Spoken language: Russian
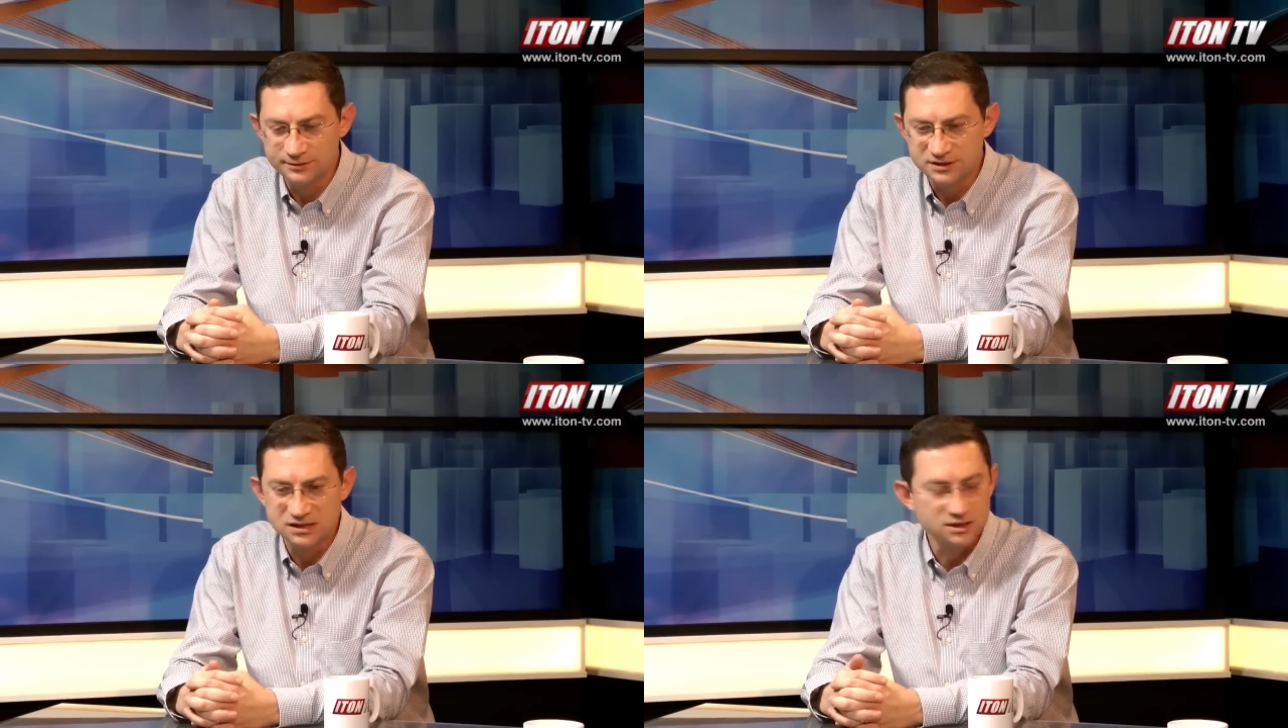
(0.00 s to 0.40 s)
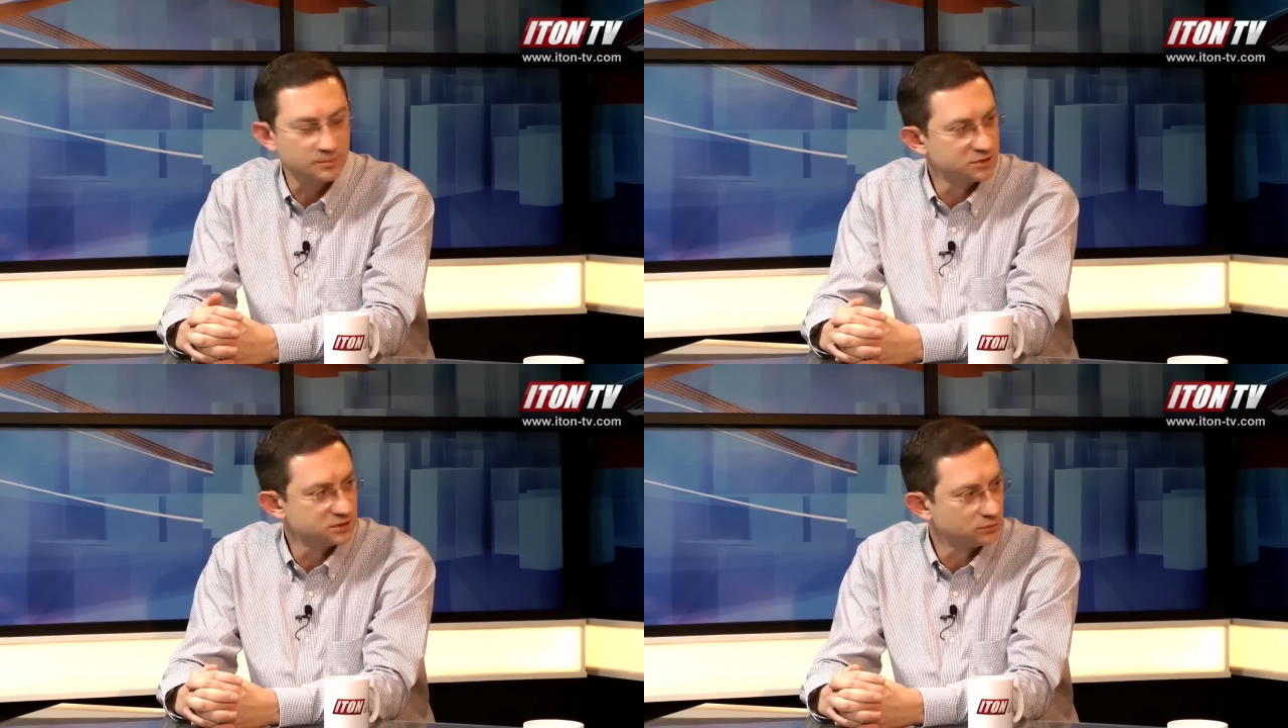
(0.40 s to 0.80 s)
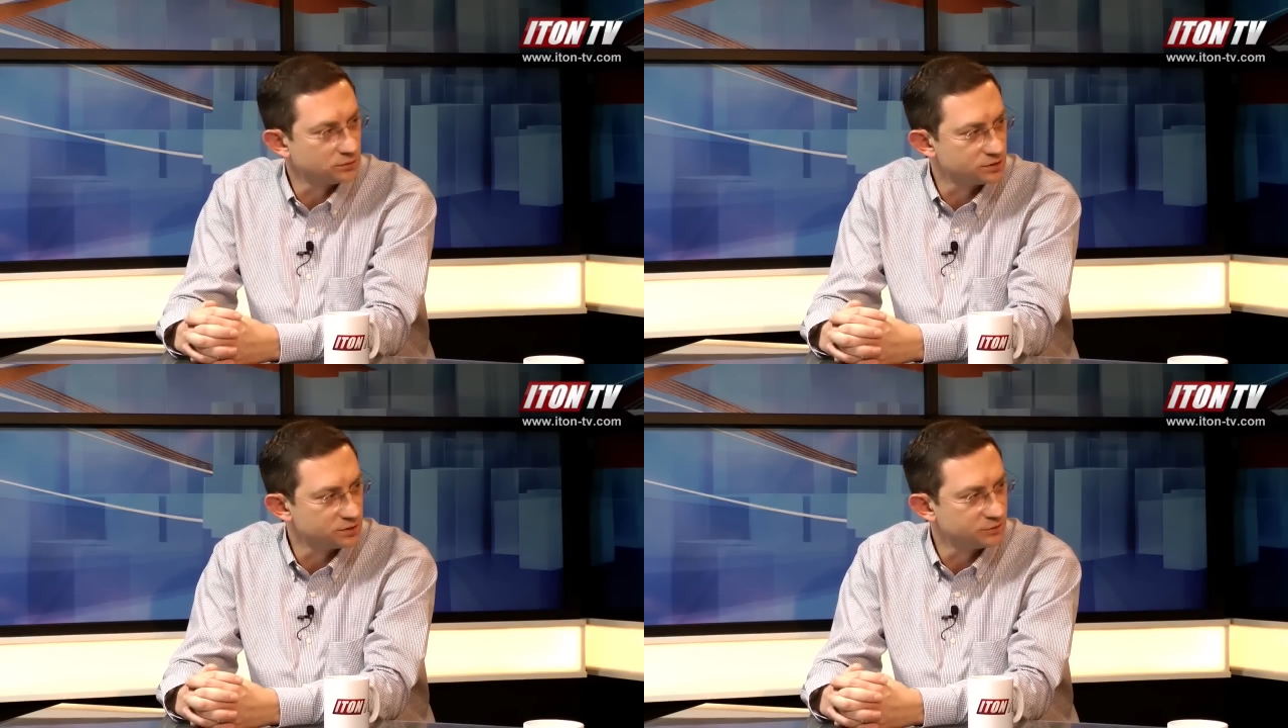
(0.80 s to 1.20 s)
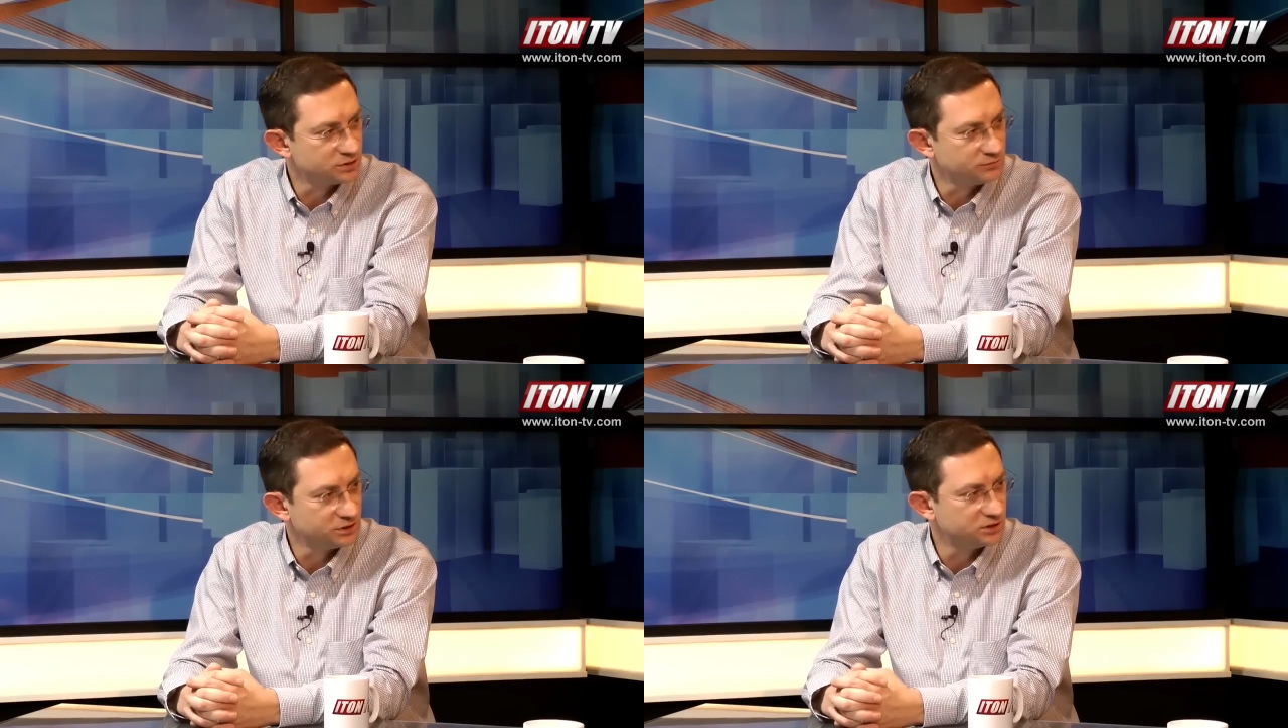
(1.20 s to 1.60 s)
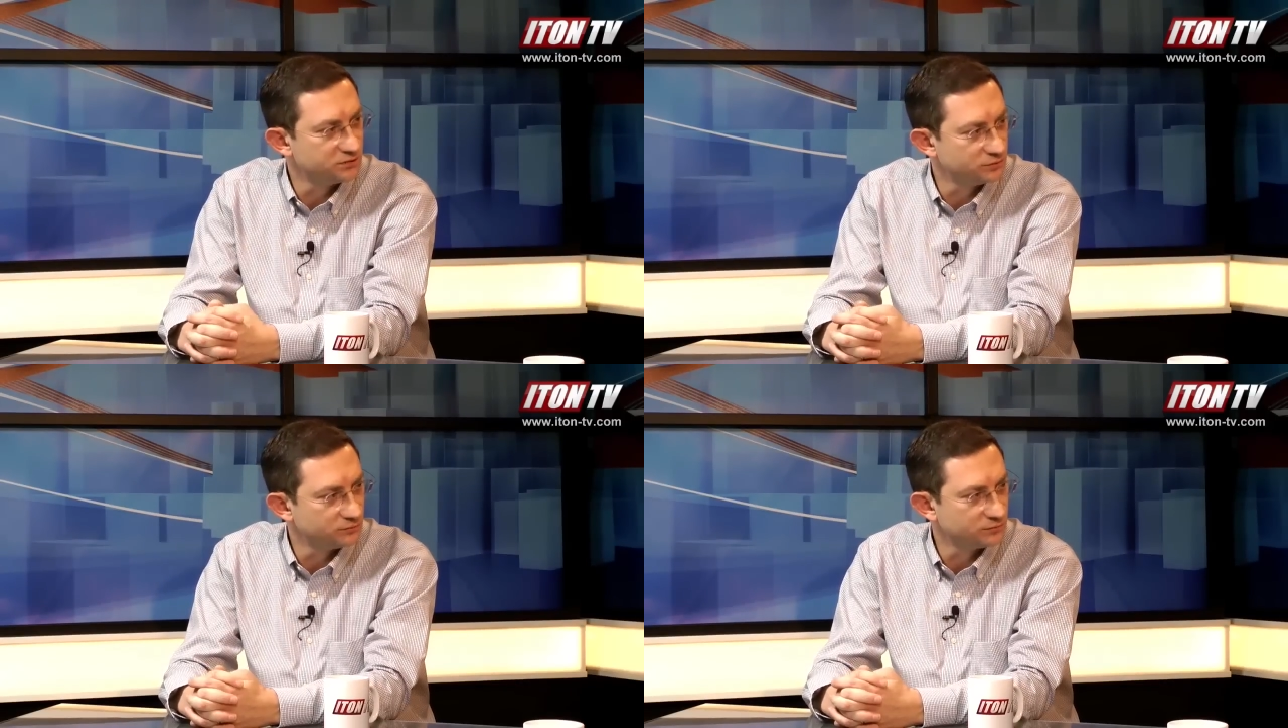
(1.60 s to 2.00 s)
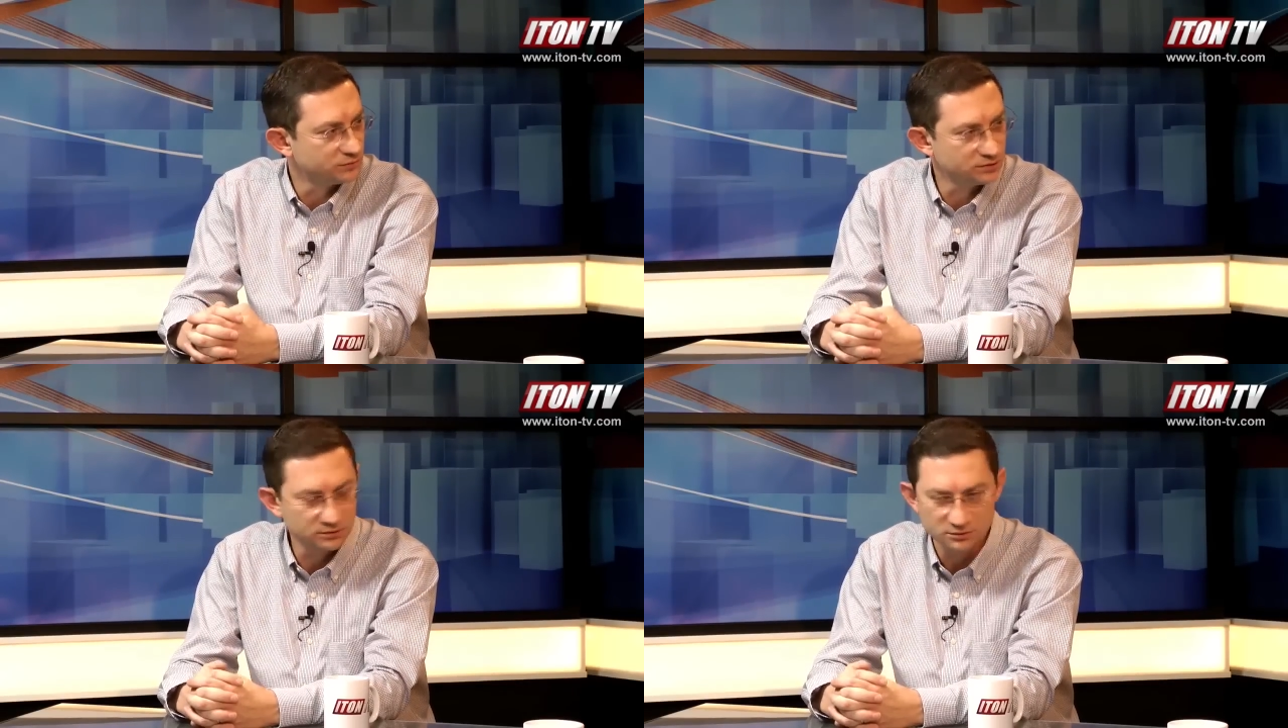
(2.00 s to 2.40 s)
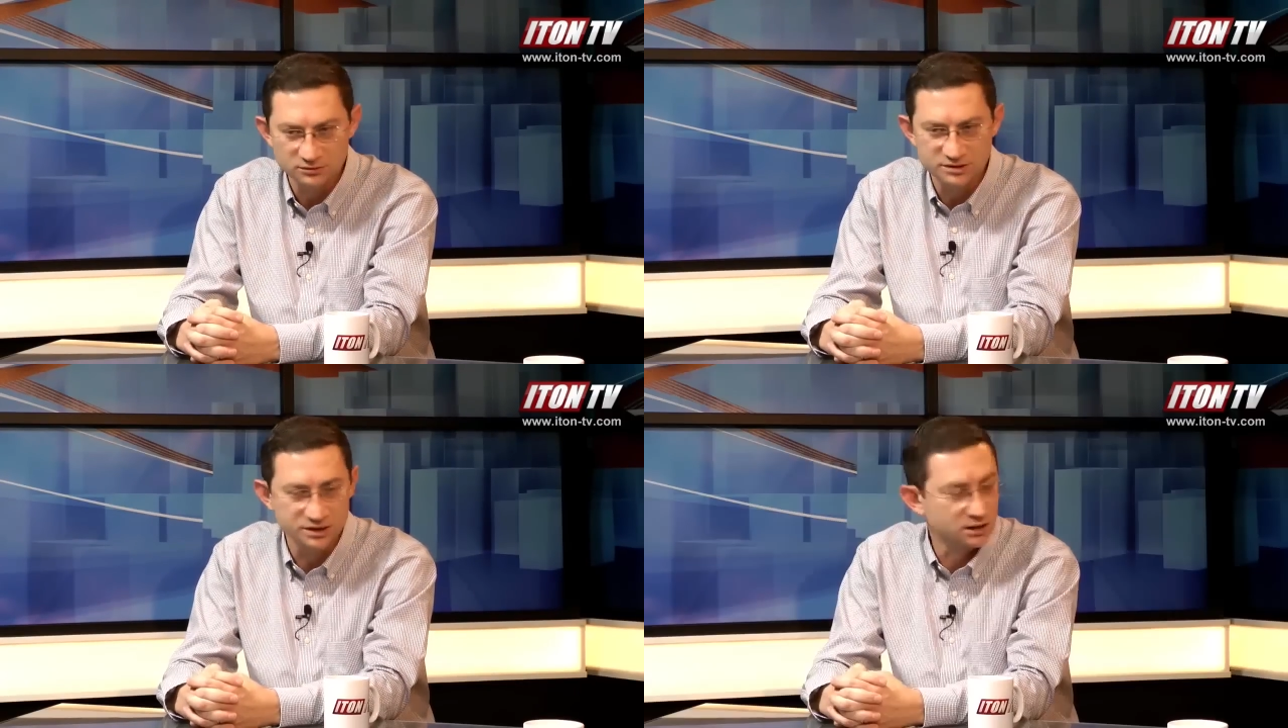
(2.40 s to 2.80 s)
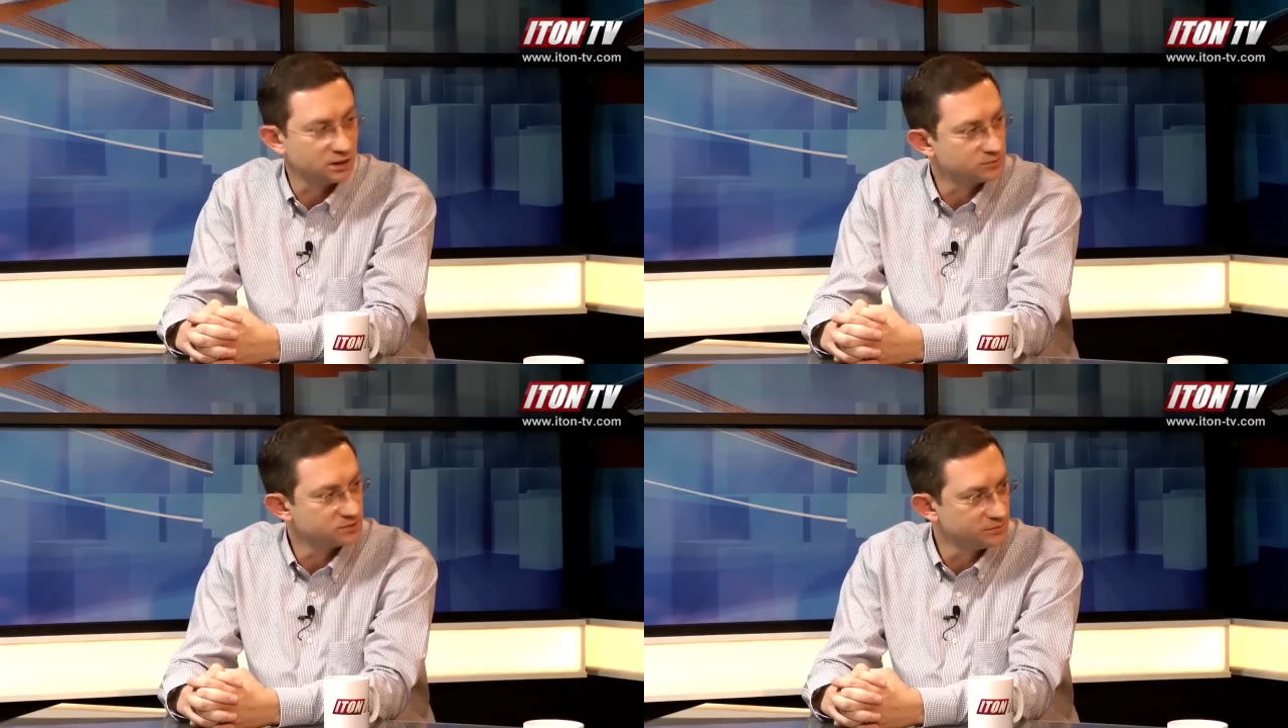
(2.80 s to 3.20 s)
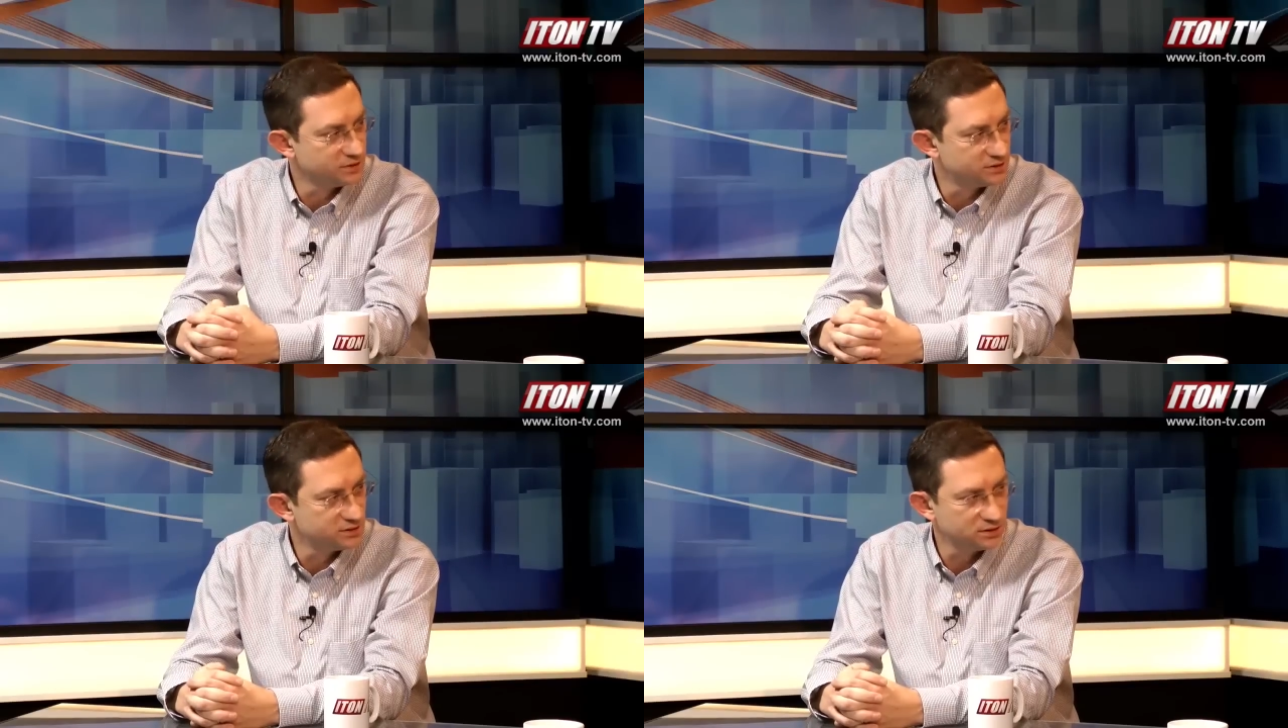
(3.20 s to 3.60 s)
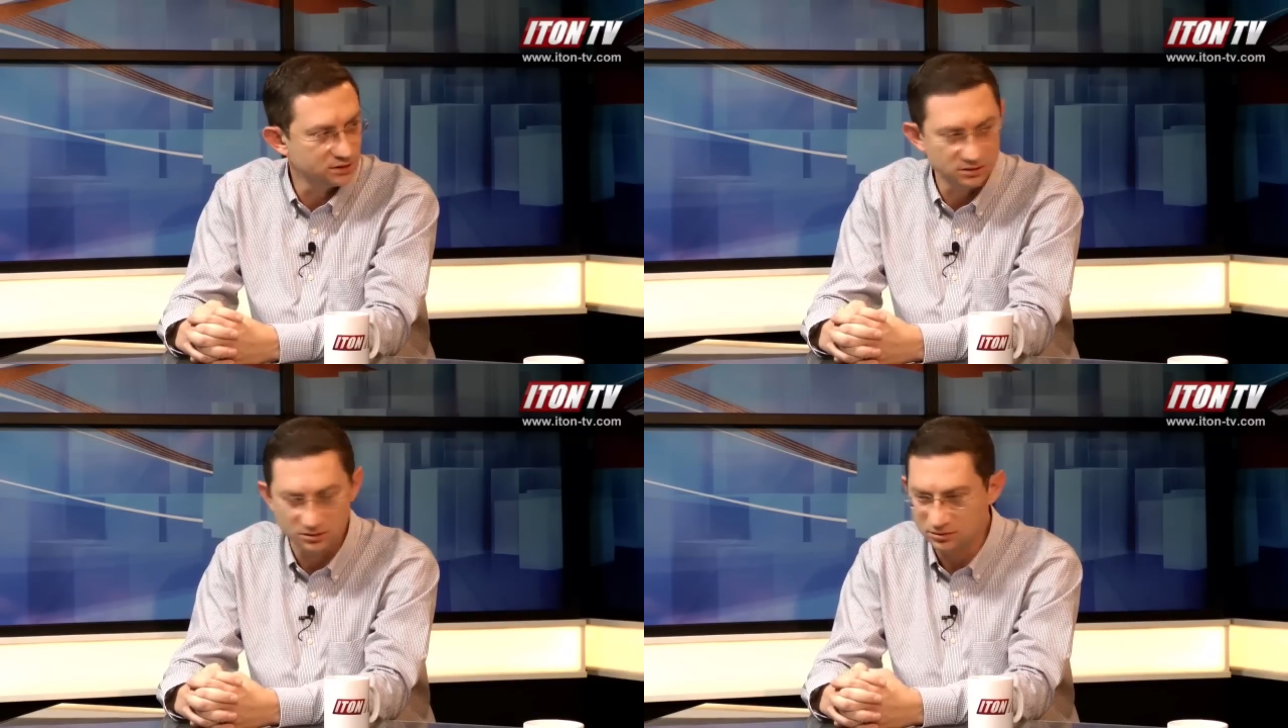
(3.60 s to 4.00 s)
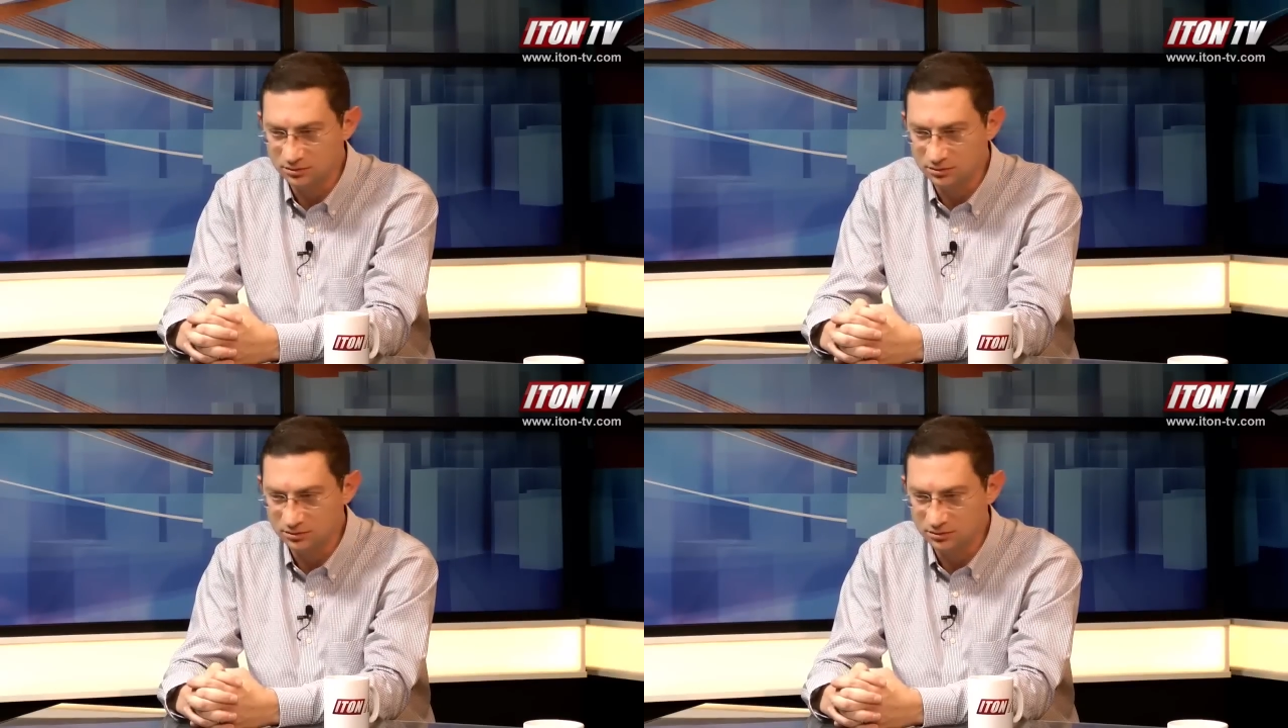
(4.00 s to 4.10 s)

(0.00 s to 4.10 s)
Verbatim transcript: израильская пресса, которая должна быть объективным зеркалом событий, и